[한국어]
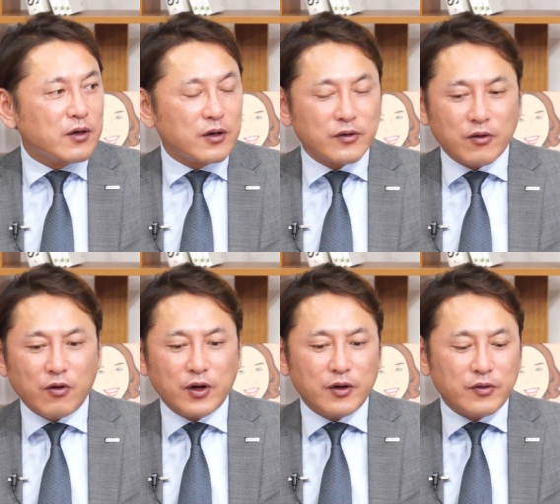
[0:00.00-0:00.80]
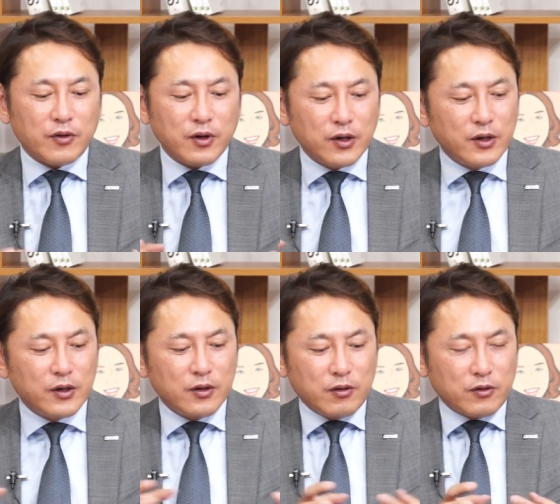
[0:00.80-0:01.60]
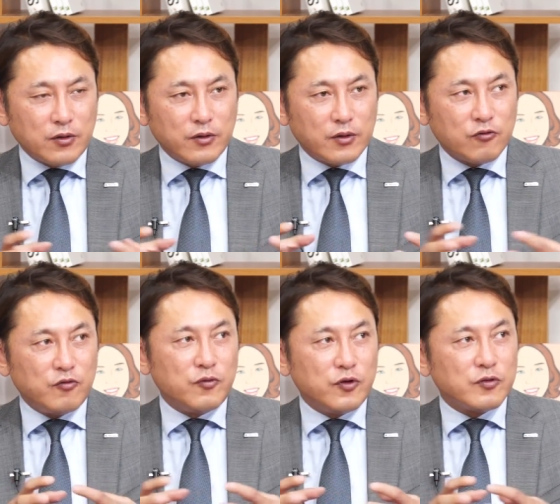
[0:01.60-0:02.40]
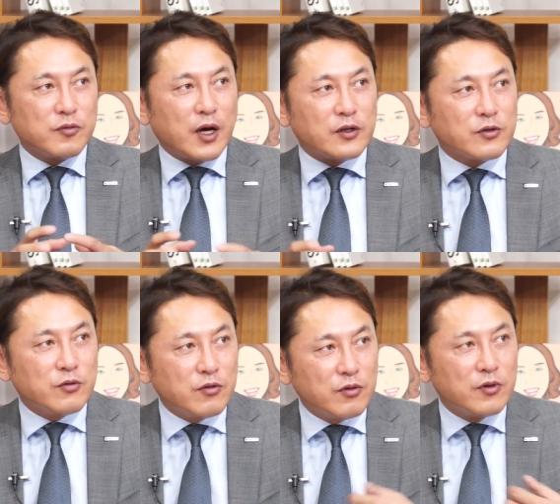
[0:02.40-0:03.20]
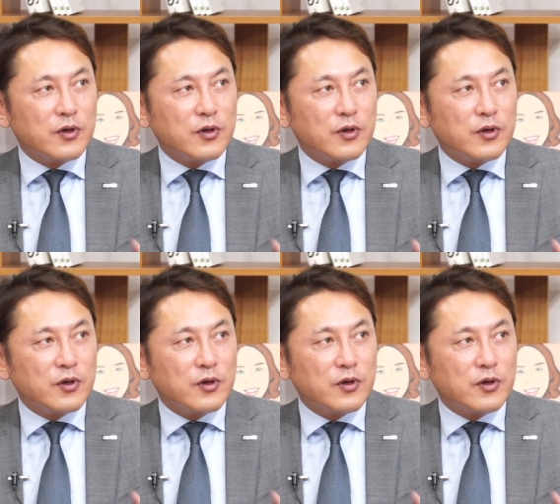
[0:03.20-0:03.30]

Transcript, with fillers: 그래서 거기에서 어떤 꿈을 좀 가지고